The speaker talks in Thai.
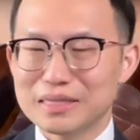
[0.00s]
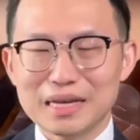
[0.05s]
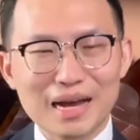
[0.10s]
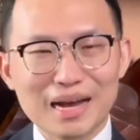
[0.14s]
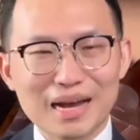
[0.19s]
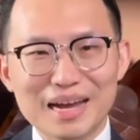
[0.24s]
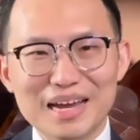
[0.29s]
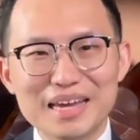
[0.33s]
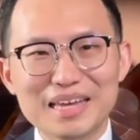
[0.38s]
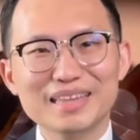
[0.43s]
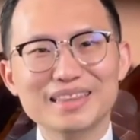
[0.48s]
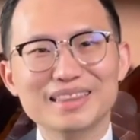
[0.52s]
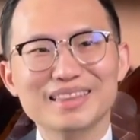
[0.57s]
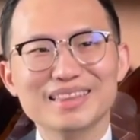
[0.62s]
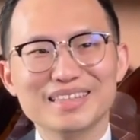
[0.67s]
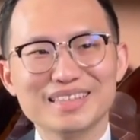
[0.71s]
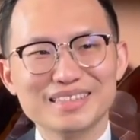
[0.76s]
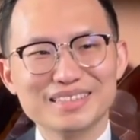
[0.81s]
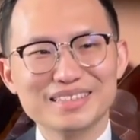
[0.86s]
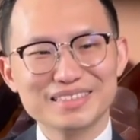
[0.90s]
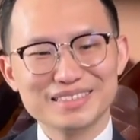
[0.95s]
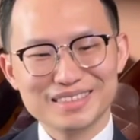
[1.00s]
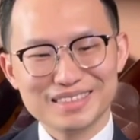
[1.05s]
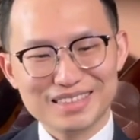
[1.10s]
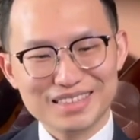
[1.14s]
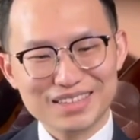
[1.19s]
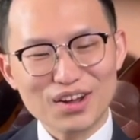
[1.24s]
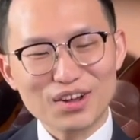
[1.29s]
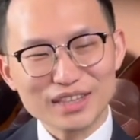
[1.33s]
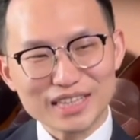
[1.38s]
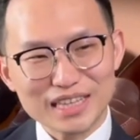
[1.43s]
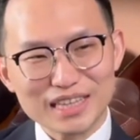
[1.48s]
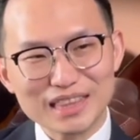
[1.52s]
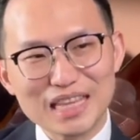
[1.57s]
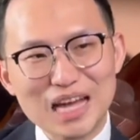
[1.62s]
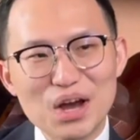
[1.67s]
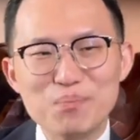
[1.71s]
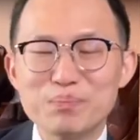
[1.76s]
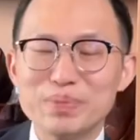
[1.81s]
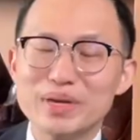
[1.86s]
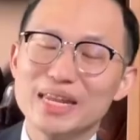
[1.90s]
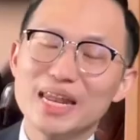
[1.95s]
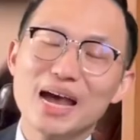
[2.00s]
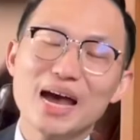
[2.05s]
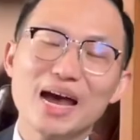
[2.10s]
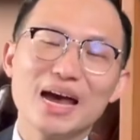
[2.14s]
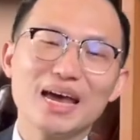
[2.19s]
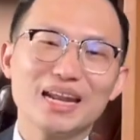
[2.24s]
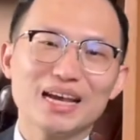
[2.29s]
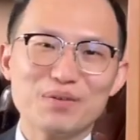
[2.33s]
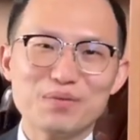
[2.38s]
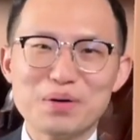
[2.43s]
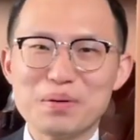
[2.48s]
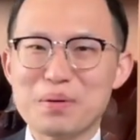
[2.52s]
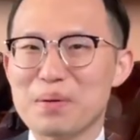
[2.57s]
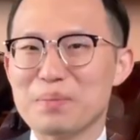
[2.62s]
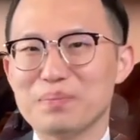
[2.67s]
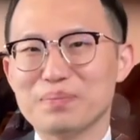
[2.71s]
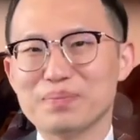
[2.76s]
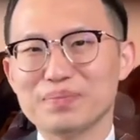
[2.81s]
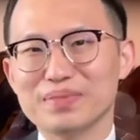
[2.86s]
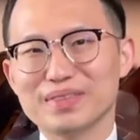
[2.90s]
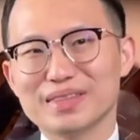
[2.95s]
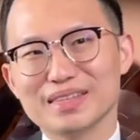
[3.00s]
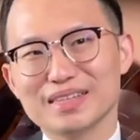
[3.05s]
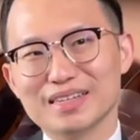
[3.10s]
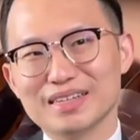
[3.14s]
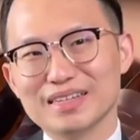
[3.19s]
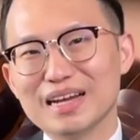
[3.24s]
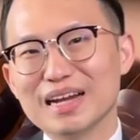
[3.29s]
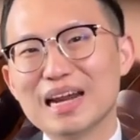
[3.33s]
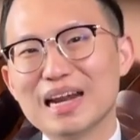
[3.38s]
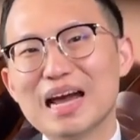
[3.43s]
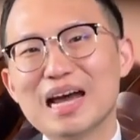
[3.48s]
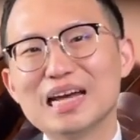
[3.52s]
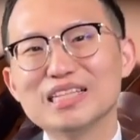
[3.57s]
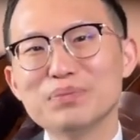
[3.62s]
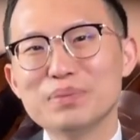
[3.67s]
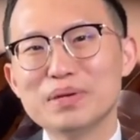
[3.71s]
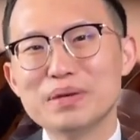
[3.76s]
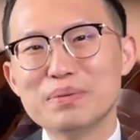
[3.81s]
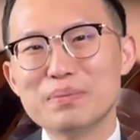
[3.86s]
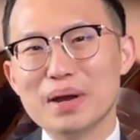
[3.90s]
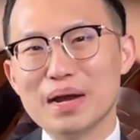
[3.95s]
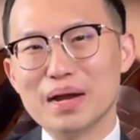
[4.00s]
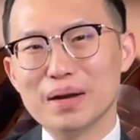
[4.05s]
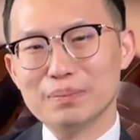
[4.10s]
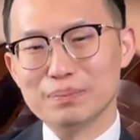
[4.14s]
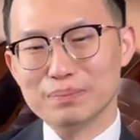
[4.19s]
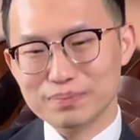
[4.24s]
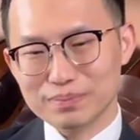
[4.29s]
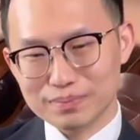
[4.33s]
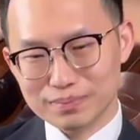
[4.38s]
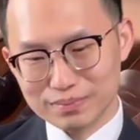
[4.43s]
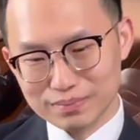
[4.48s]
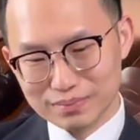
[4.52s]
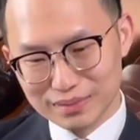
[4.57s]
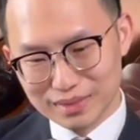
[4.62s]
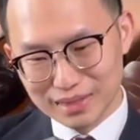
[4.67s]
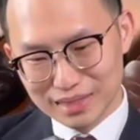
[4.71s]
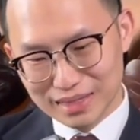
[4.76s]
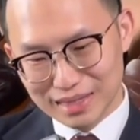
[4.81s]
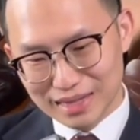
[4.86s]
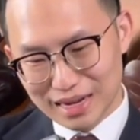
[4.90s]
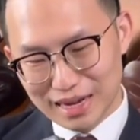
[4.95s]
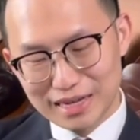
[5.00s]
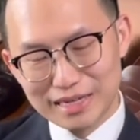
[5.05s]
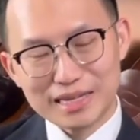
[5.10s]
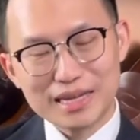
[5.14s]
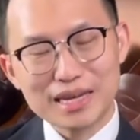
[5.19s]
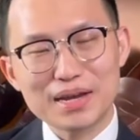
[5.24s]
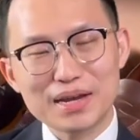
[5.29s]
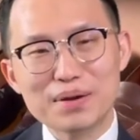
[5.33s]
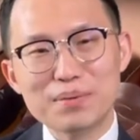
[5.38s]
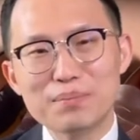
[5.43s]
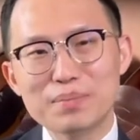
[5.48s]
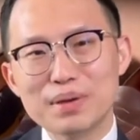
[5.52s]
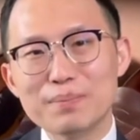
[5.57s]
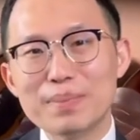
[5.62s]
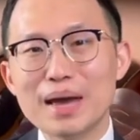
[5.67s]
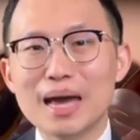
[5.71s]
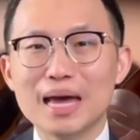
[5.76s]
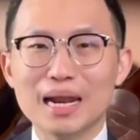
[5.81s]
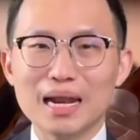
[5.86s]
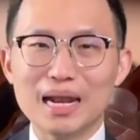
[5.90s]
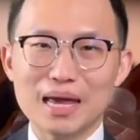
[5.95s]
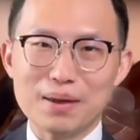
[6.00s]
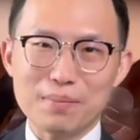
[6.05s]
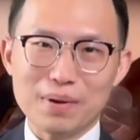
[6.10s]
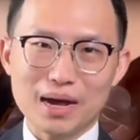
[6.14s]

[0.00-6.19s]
อยากให้รอติดตามปีหน้านะครับว่าแบบทางร้านจะมีแบบ ไอเทมมีแบรนด์อะไร